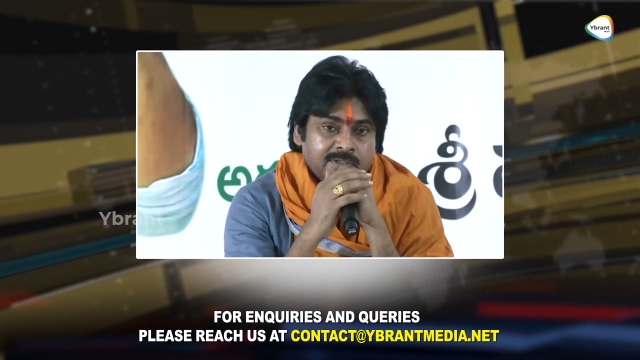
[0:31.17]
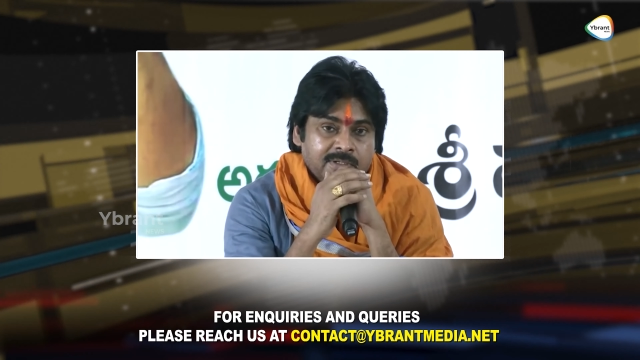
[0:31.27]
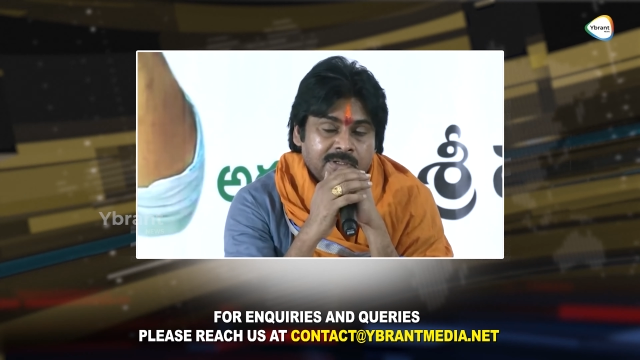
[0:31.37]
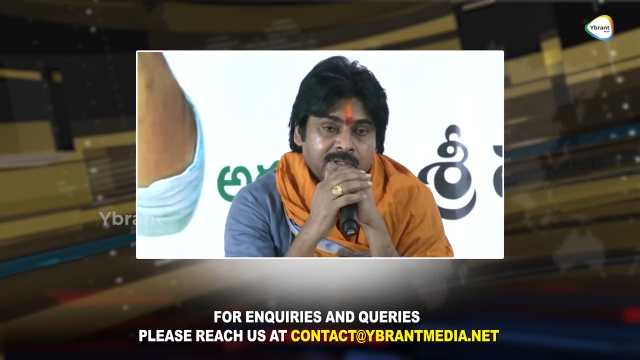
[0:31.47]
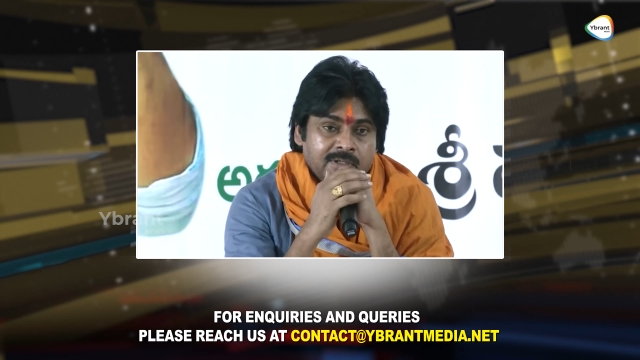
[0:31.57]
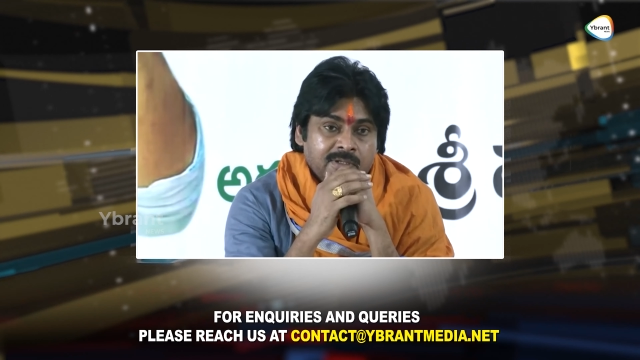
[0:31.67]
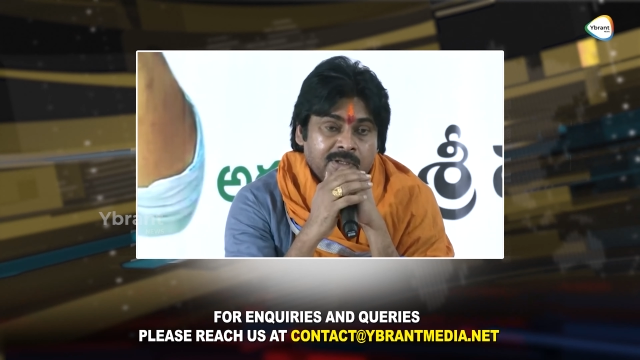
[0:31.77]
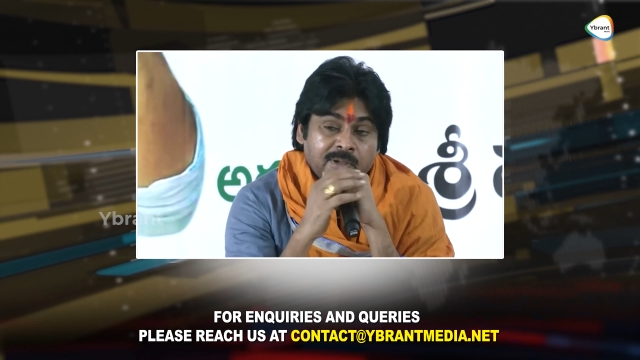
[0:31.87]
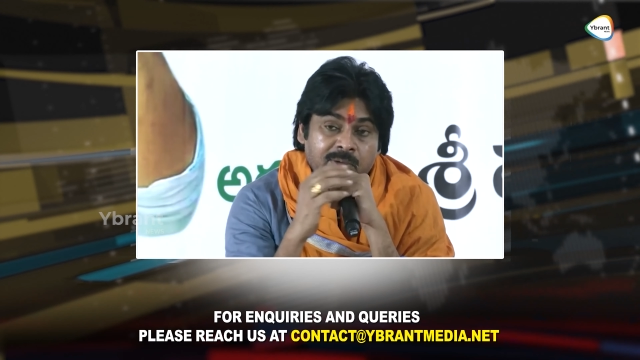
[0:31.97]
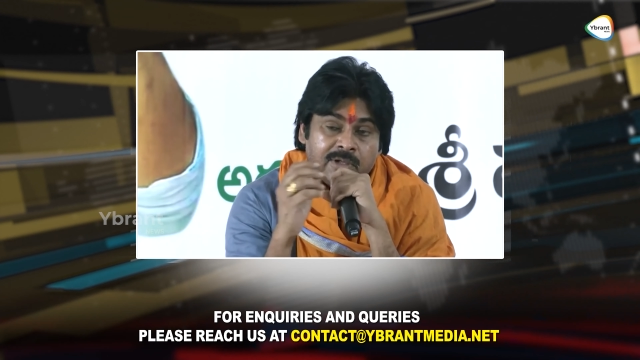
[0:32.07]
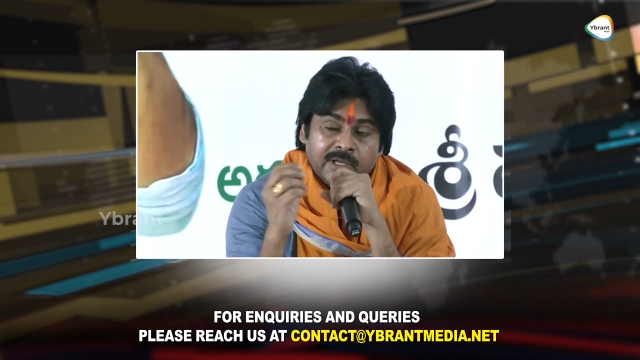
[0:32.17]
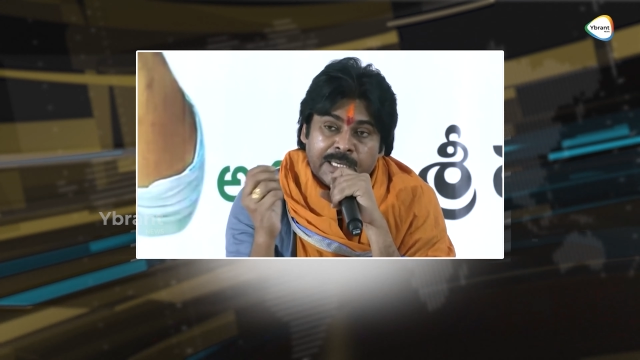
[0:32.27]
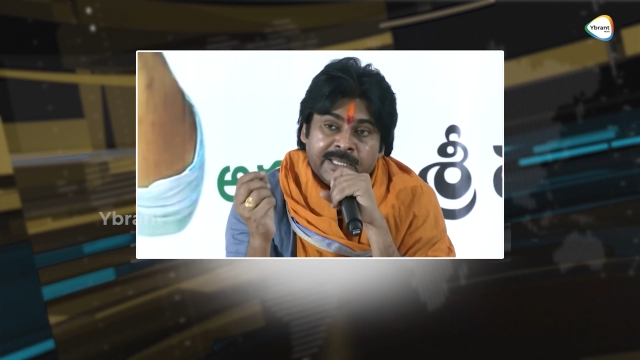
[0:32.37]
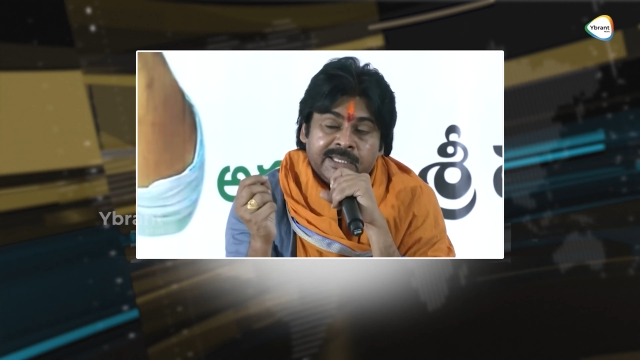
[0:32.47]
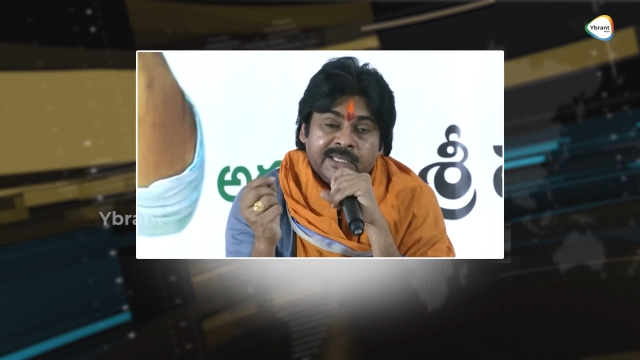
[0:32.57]
ప్రతి
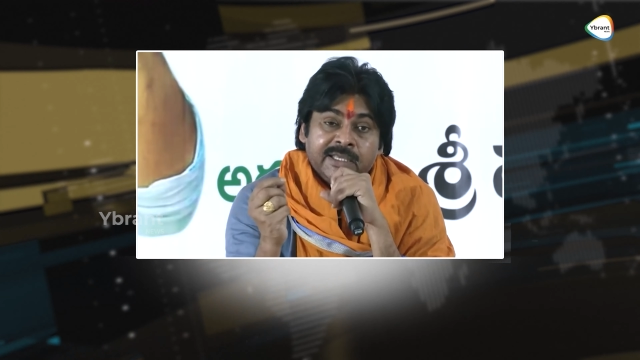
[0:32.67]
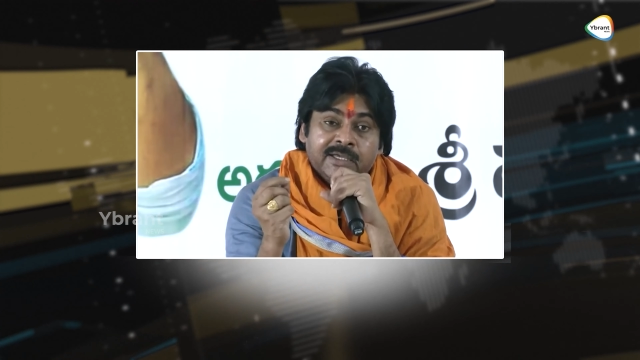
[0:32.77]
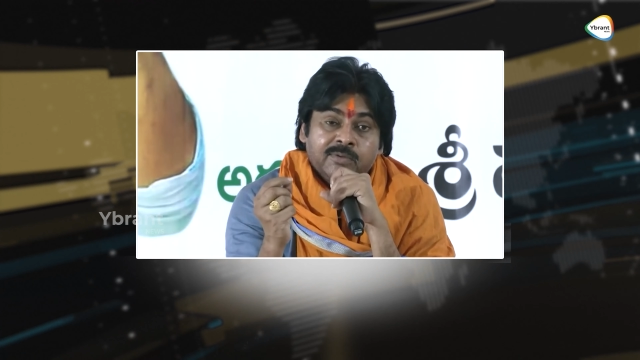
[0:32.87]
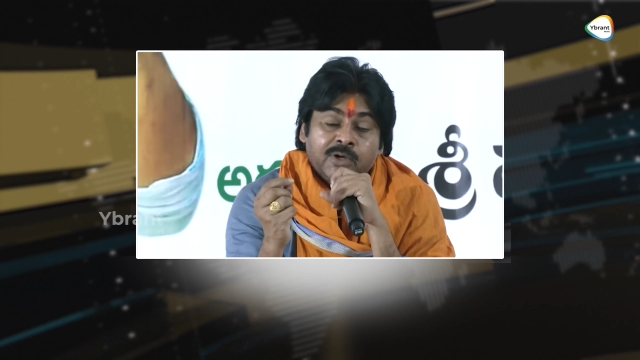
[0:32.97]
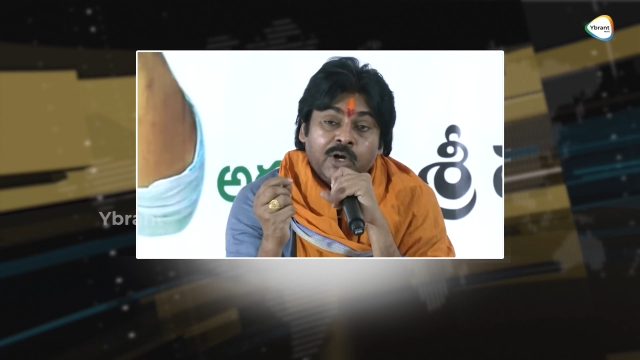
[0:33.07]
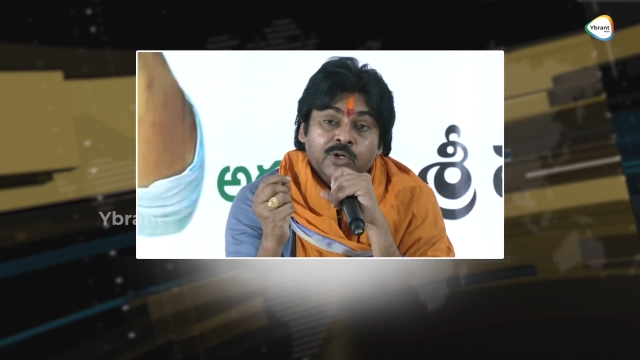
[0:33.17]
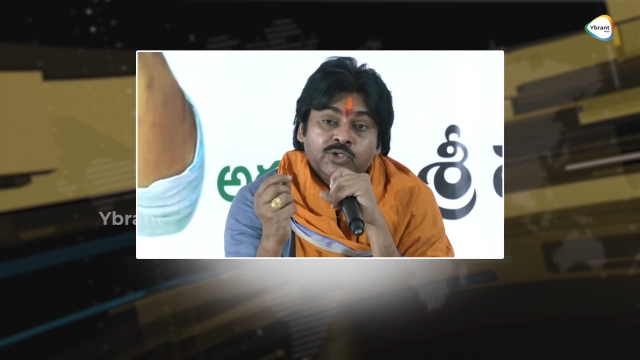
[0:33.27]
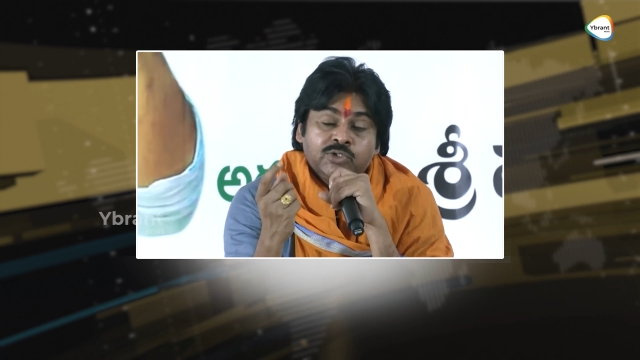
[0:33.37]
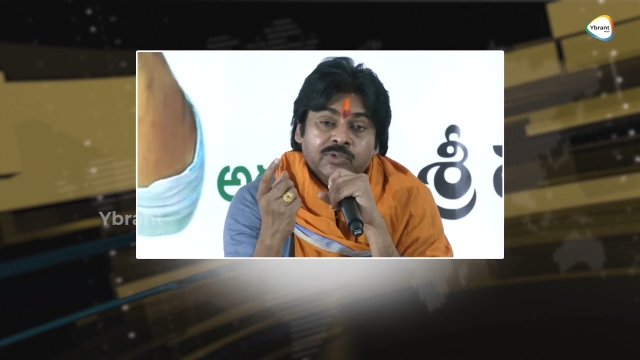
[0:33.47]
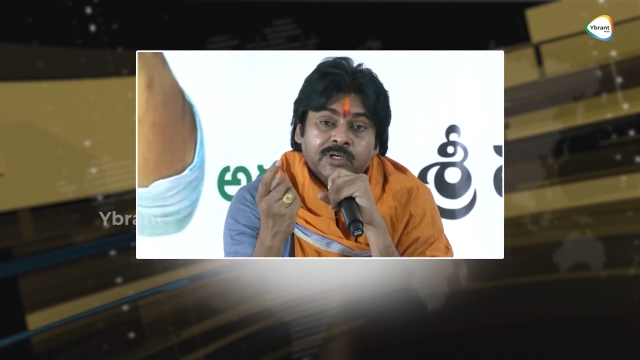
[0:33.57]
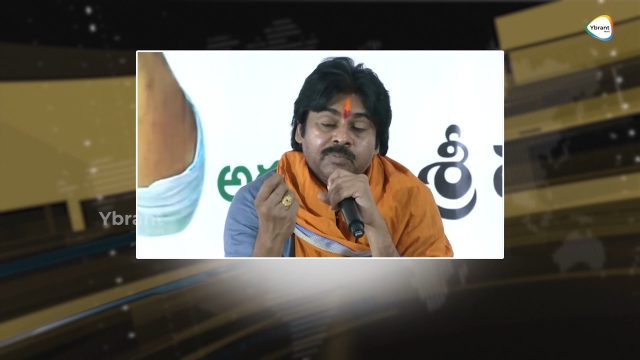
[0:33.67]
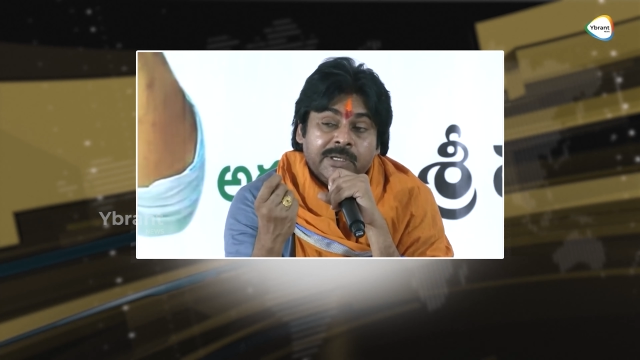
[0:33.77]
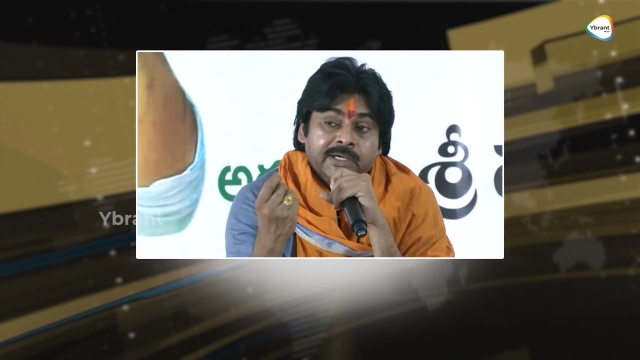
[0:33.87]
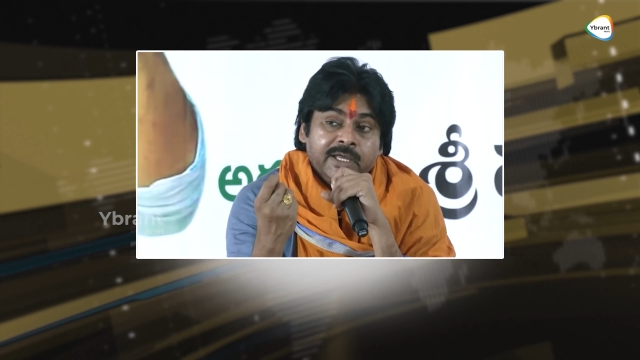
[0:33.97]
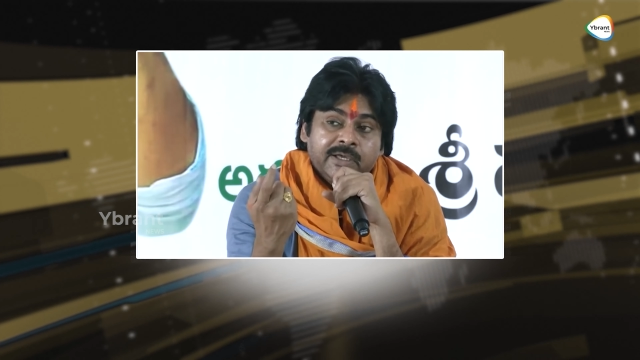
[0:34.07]
నియోజకవర్గంలోనూ ఒకటి రెండు సార్లు
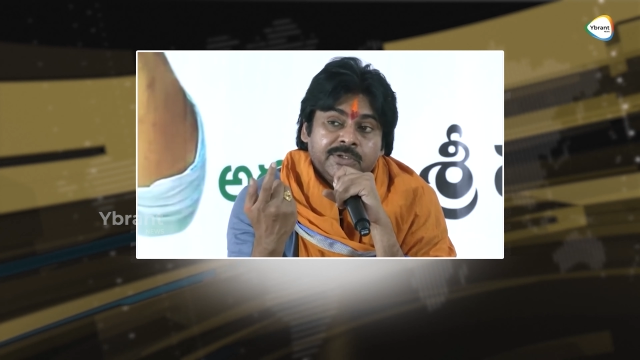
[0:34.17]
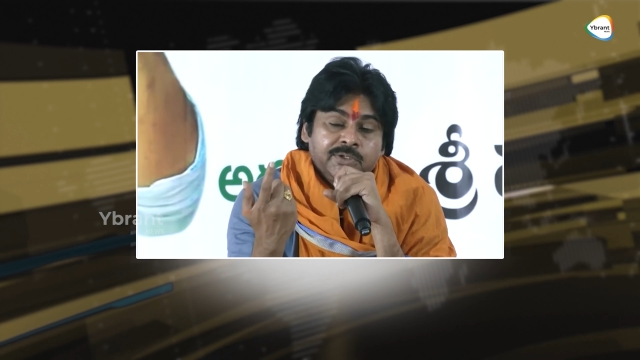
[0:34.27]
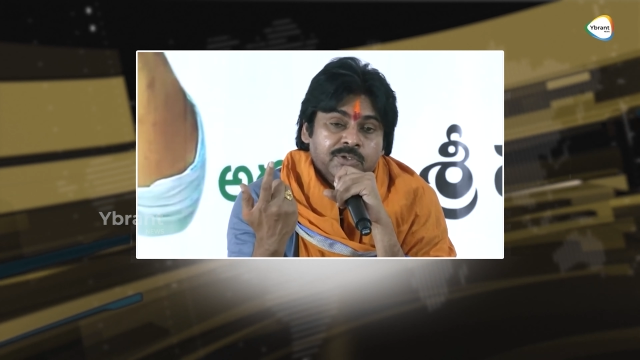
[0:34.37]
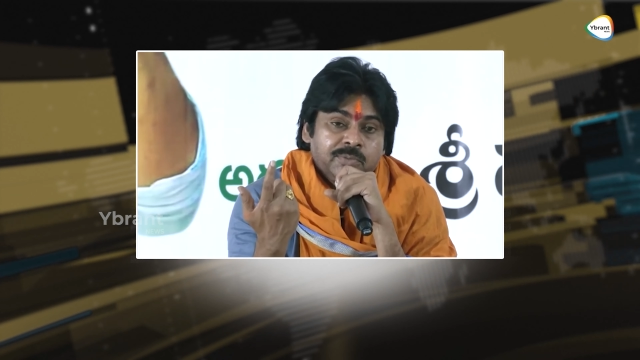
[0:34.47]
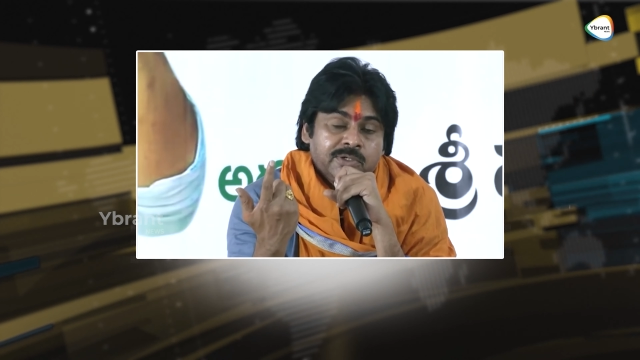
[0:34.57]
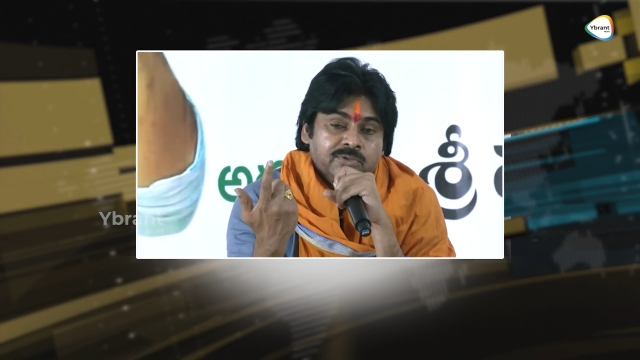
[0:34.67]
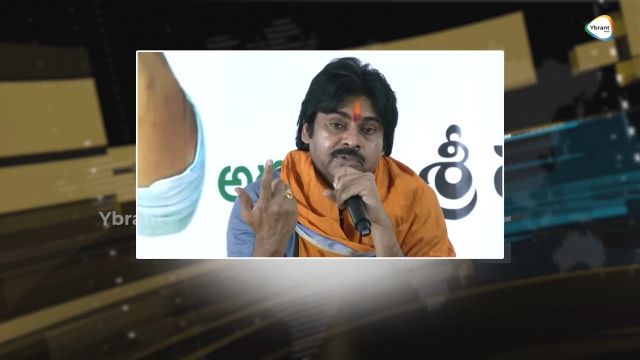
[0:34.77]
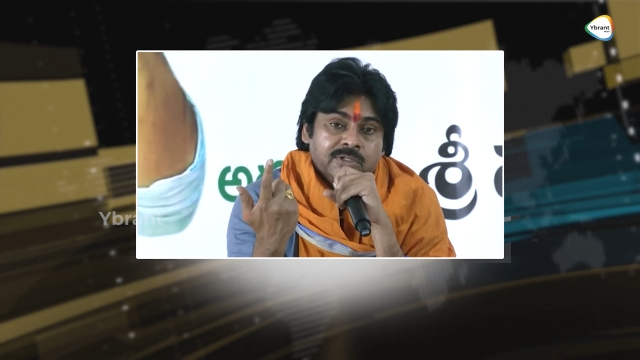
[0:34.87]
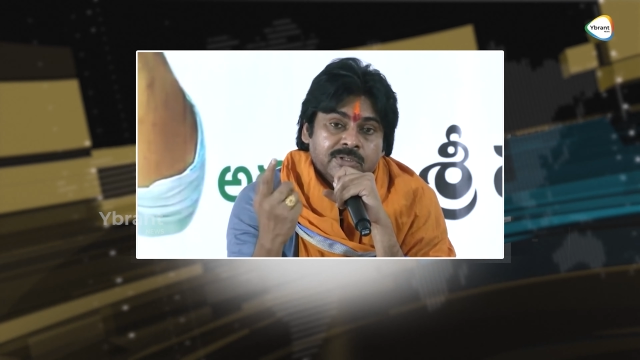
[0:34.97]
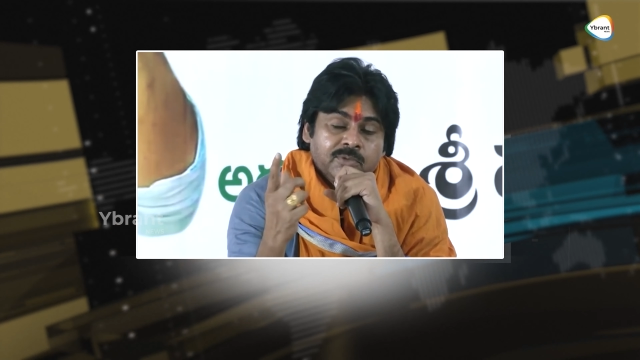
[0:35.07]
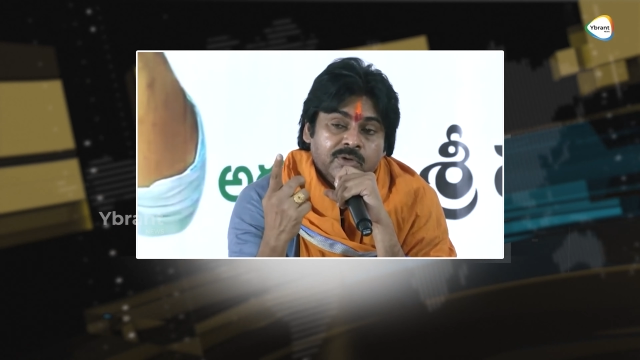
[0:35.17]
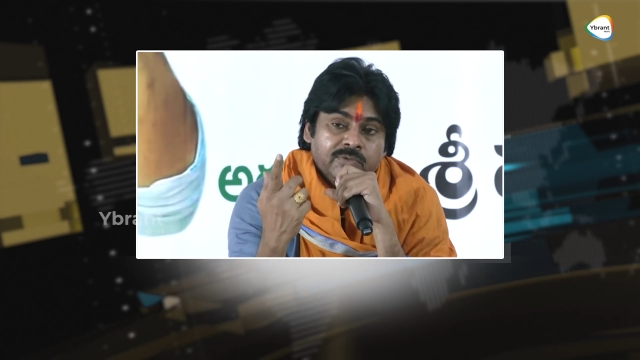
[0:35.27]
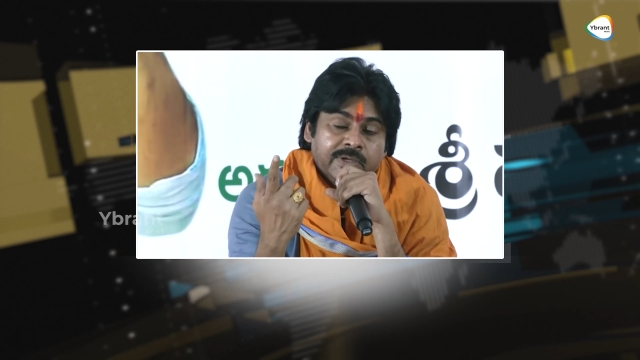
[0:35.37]
పర్యటిస్తానని చెప్పారు పవన్